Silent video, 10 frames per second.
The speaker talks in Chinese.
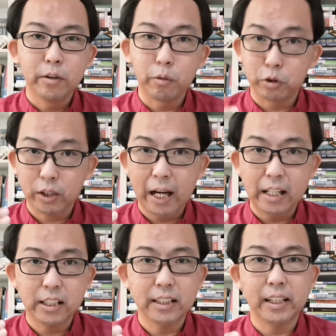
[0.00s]
我们就
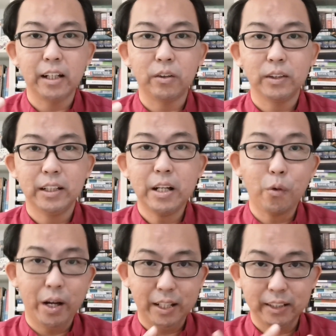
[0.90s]
开启了另
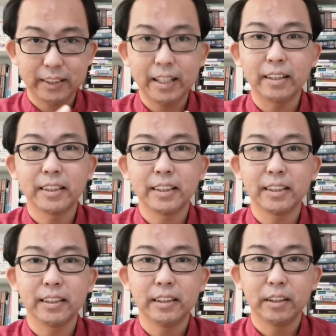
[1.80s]
外一个先知